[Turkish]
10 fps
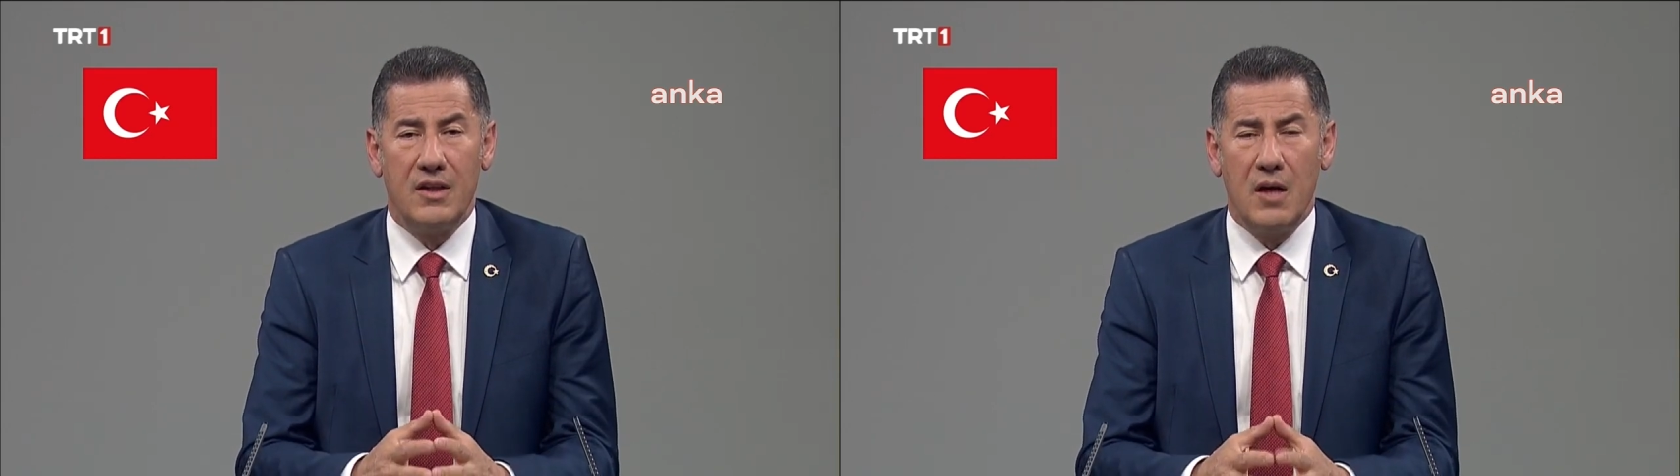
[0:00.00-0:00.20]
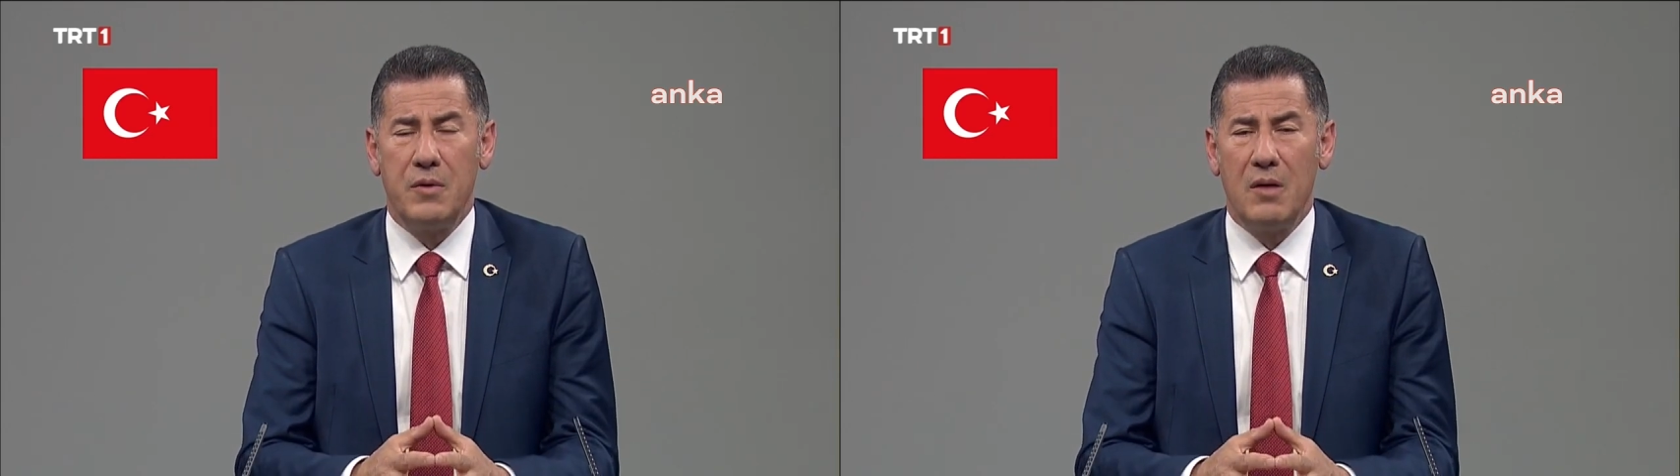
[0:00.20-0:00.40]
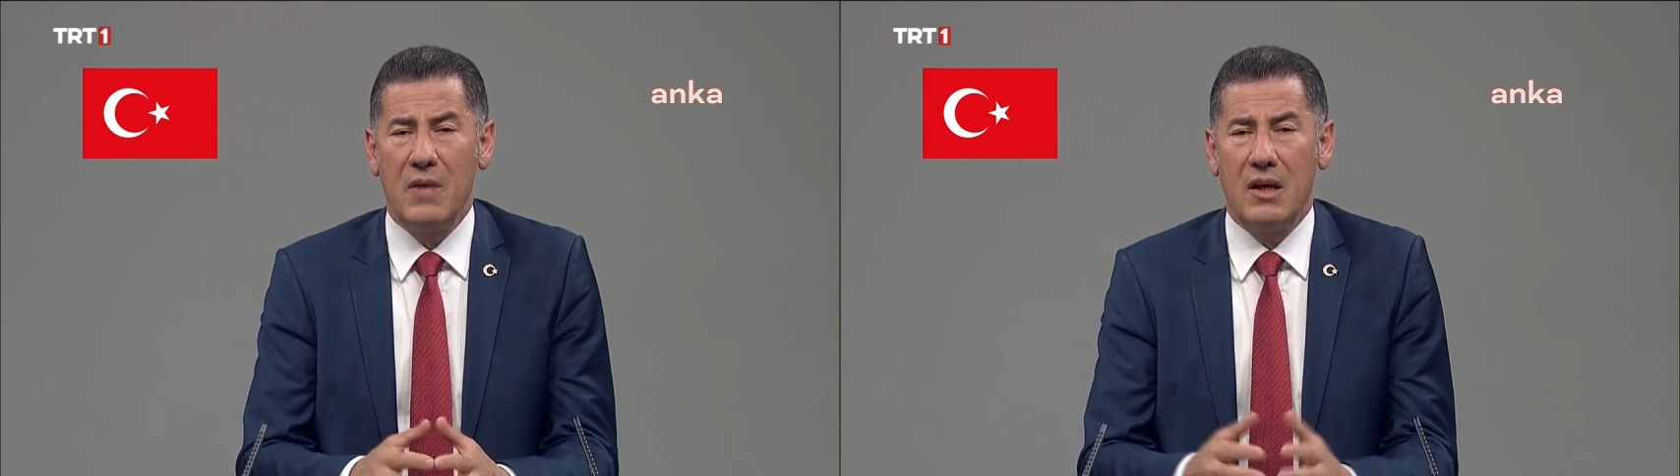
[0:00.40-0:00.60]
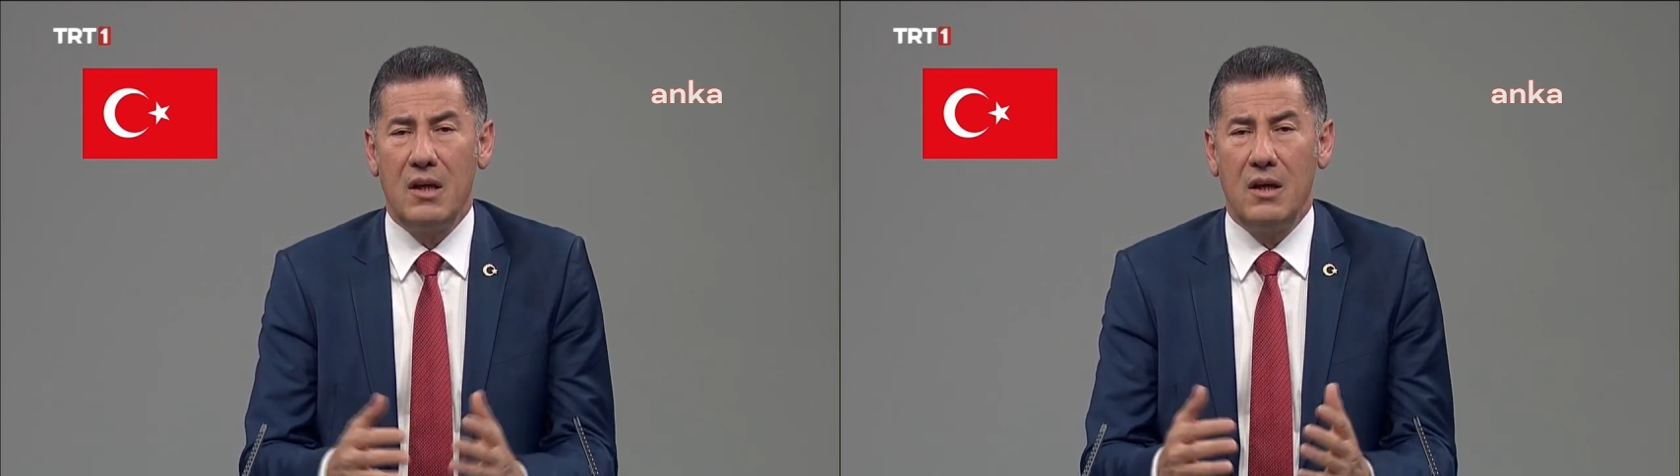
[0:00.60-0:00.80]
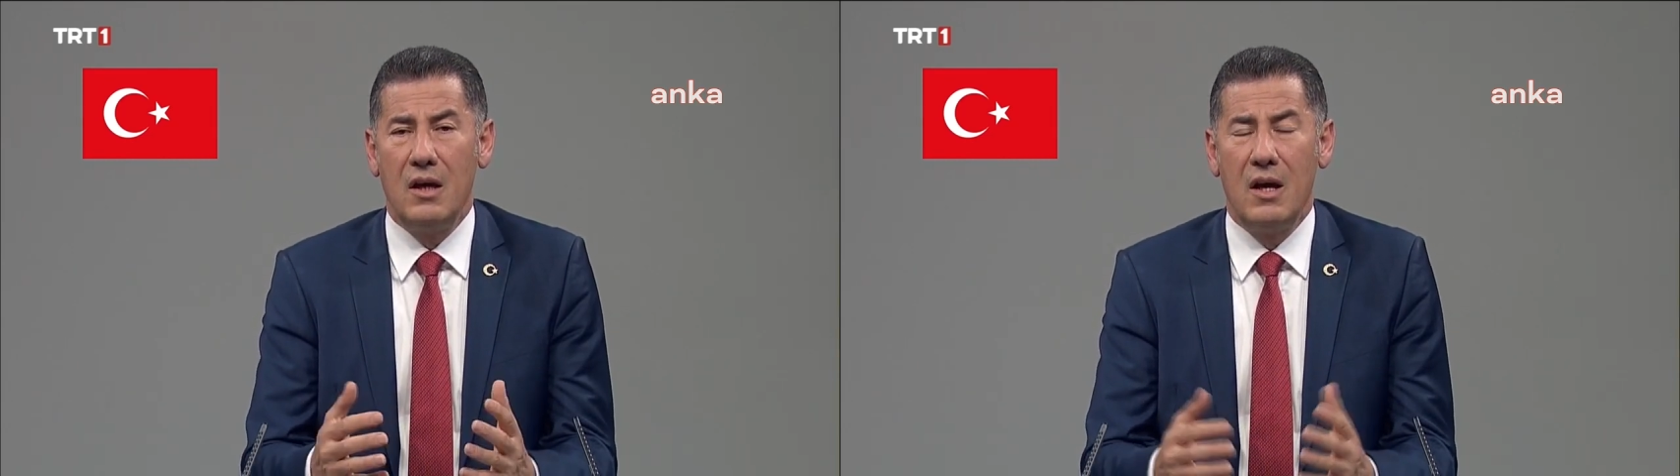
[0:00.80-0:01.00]

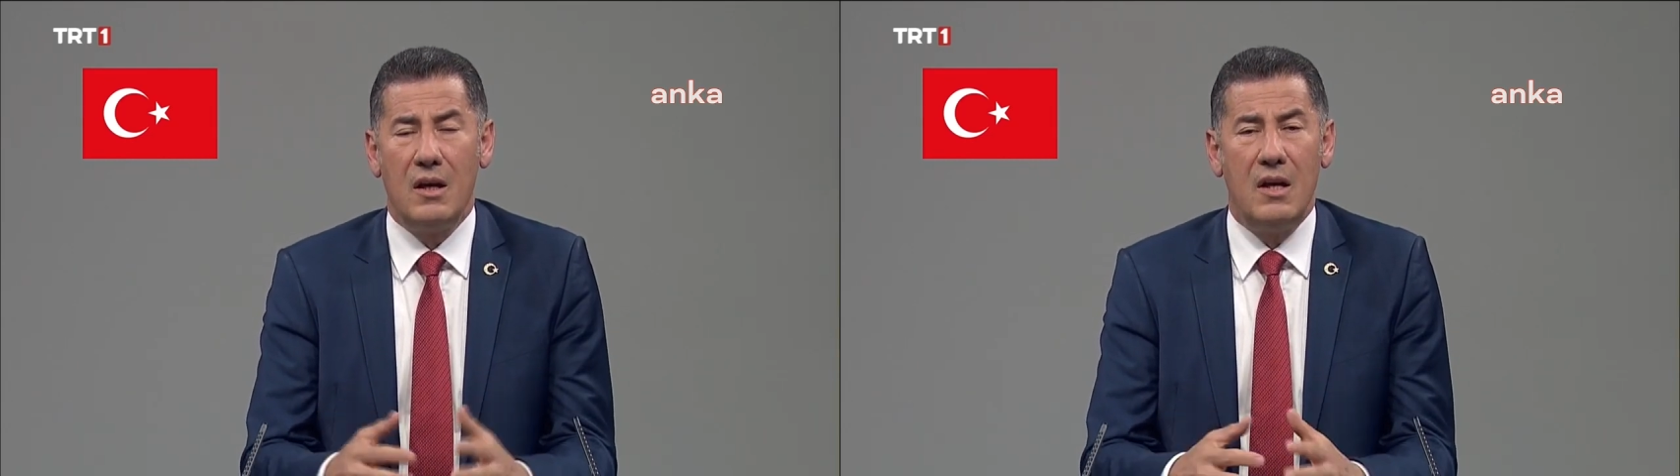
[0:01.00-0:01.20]
Depremdeki